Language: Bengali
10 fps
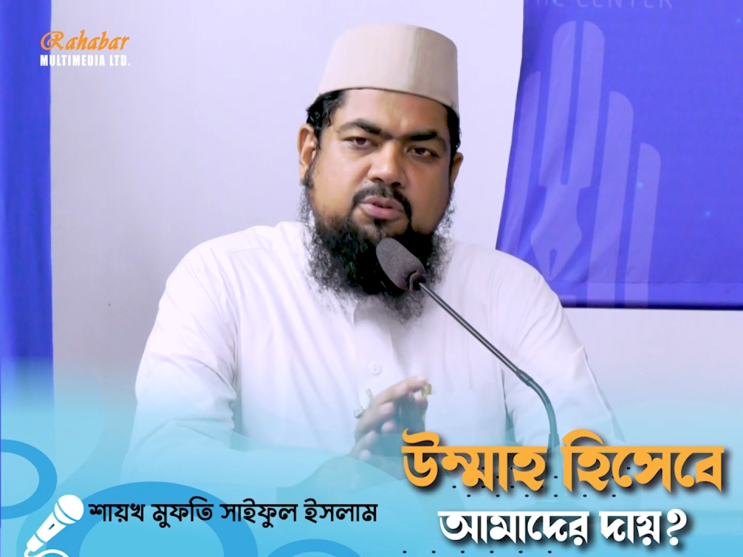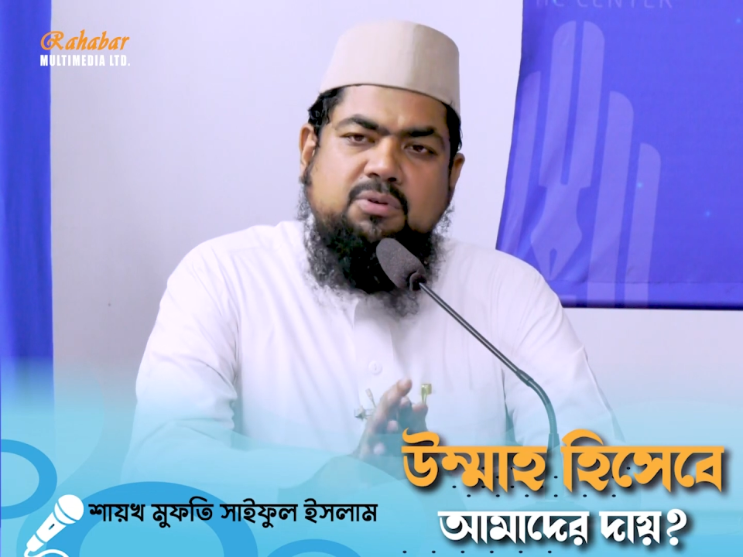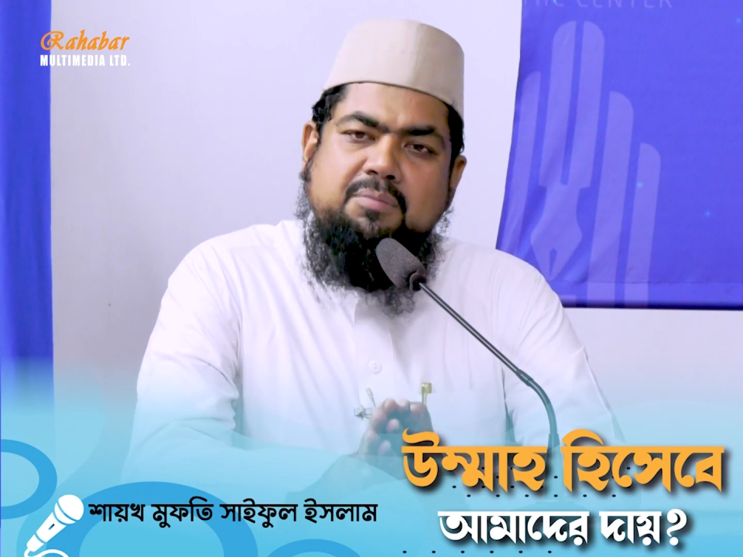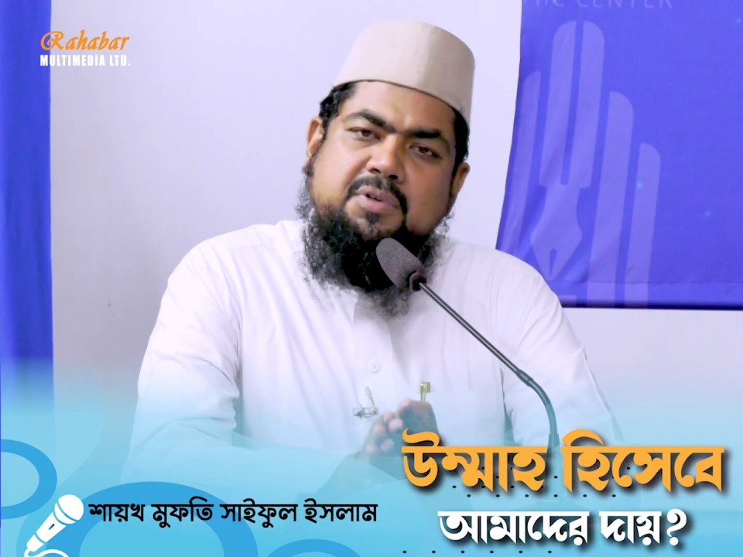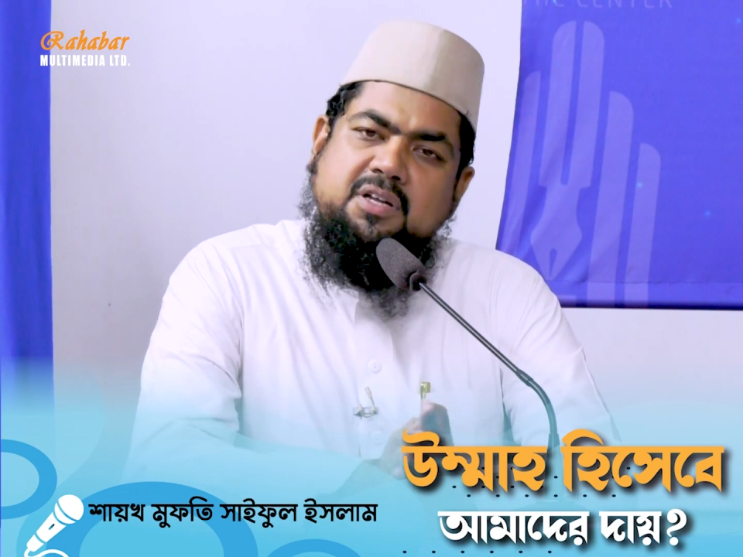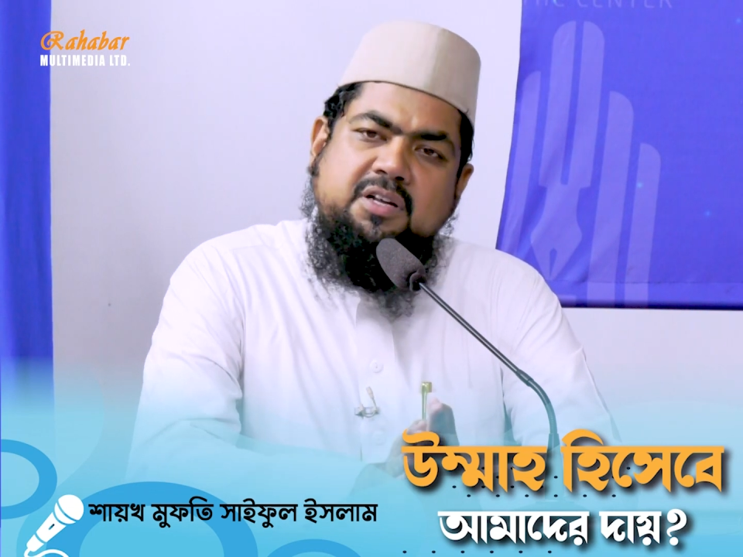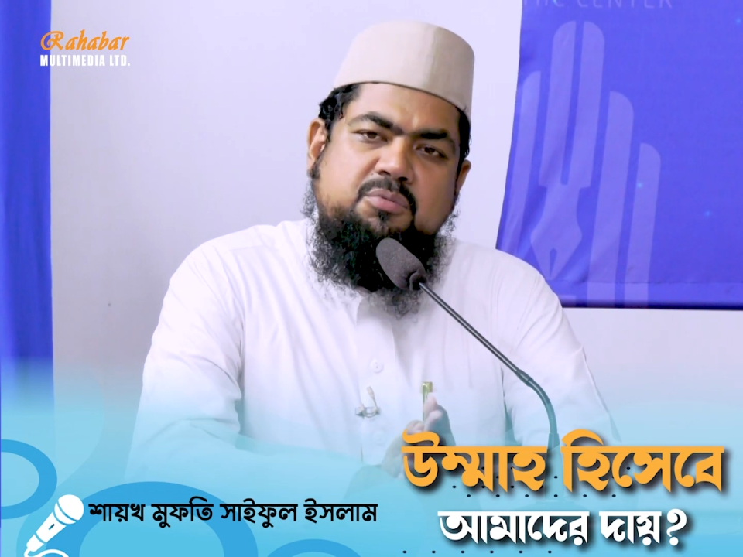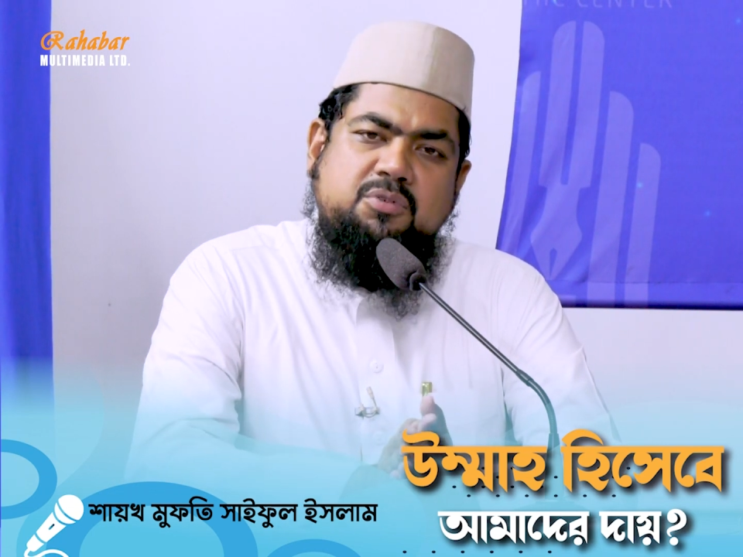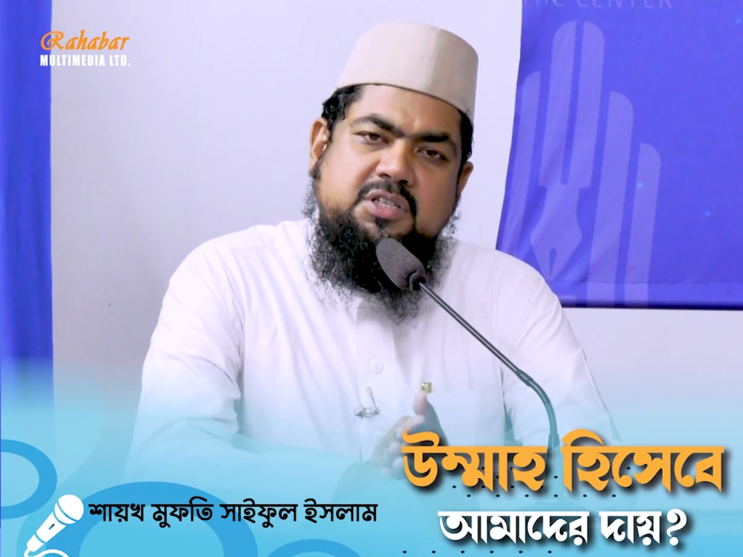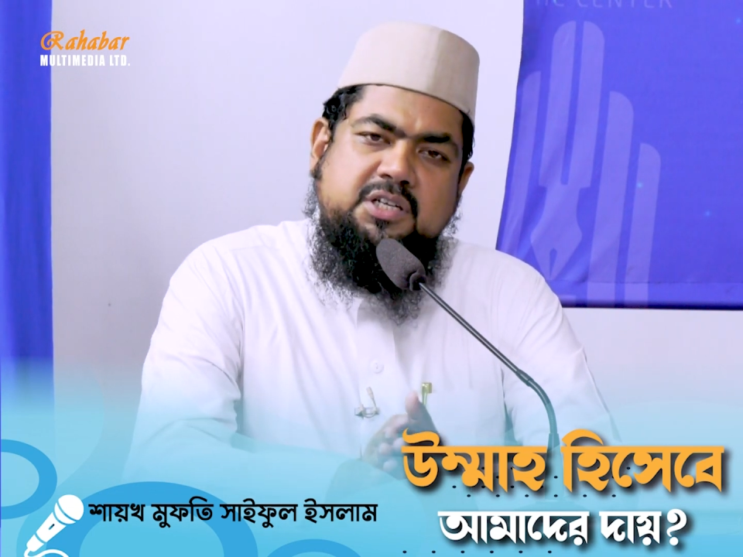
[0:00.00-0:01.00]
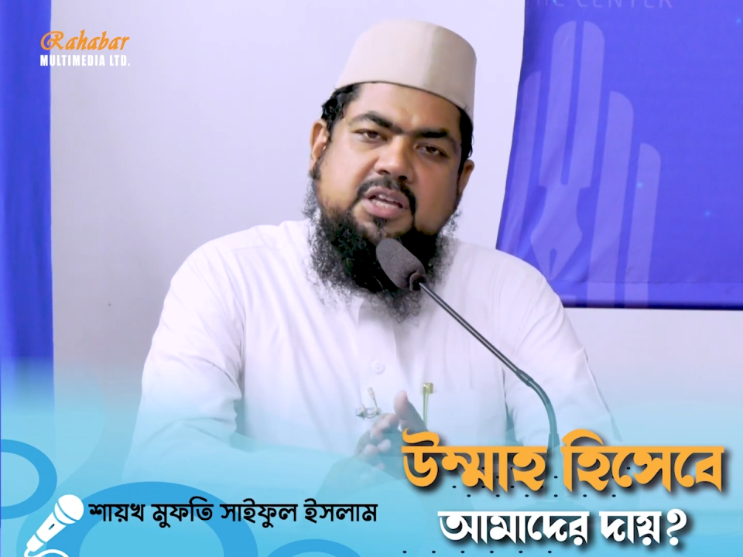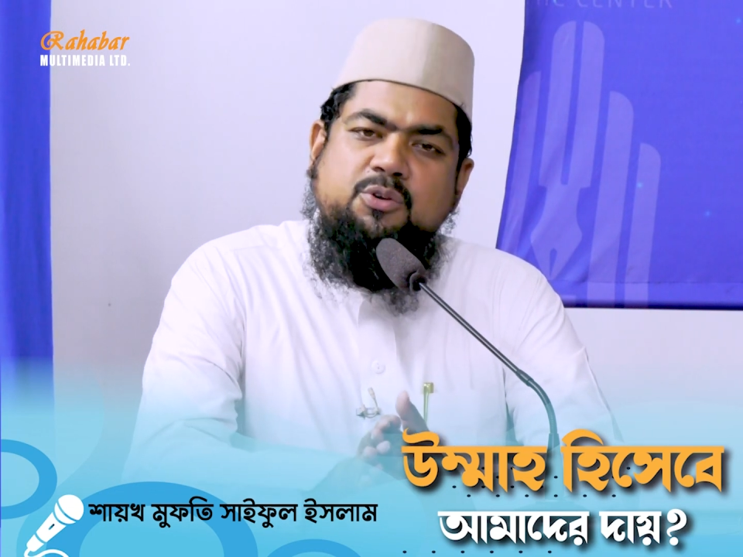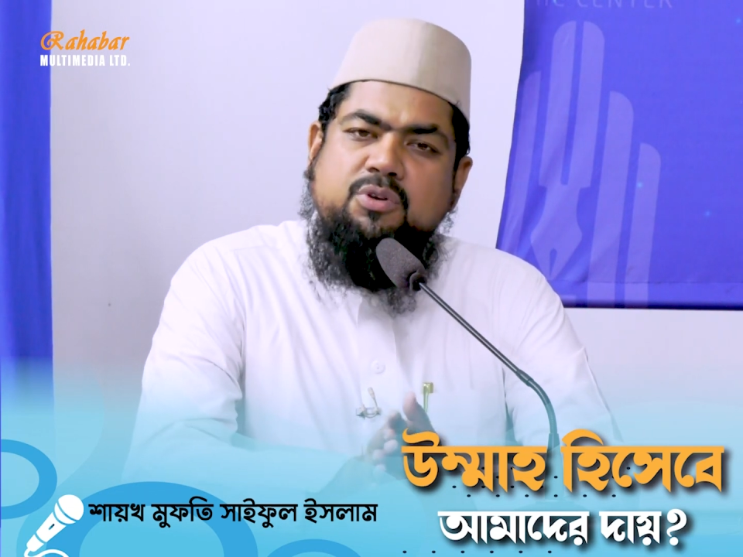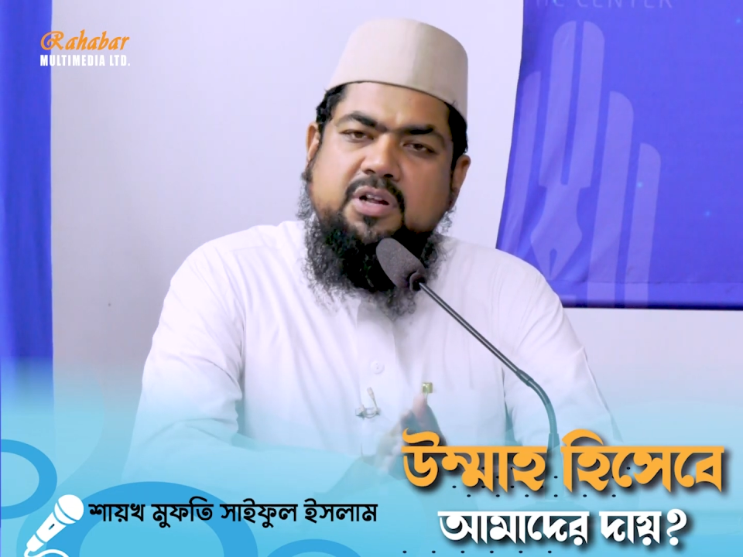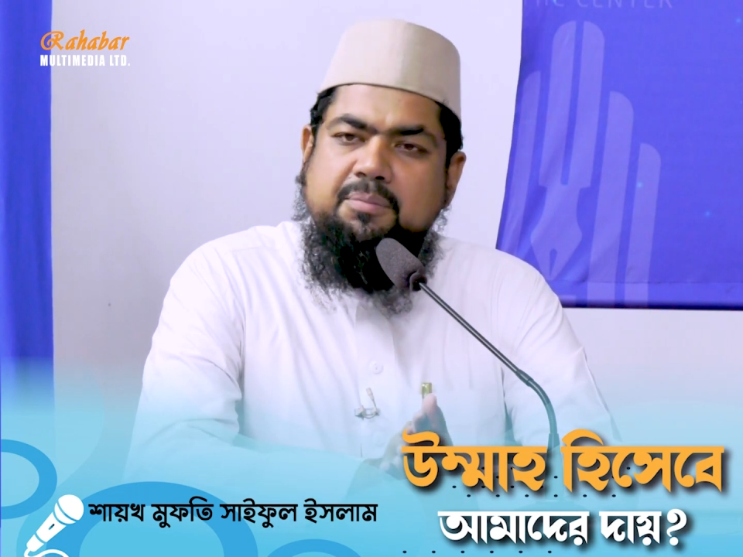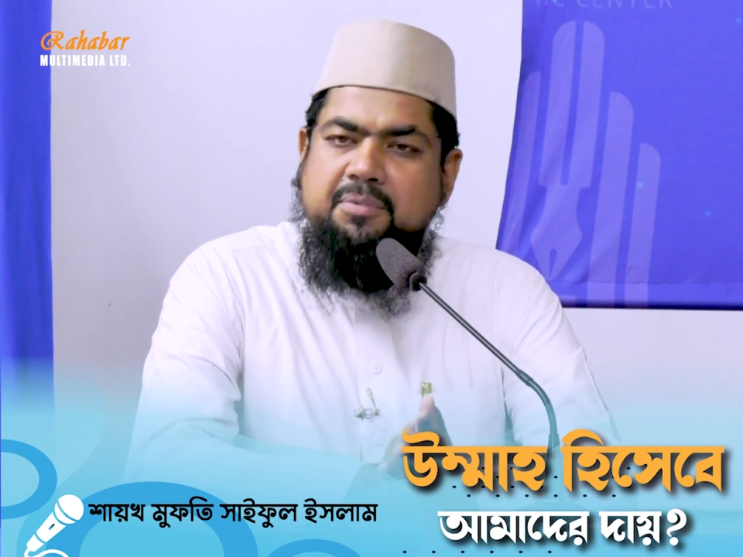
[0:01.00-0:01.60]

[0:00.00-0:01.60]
তখন আমরা তাকে বলি যে কি করে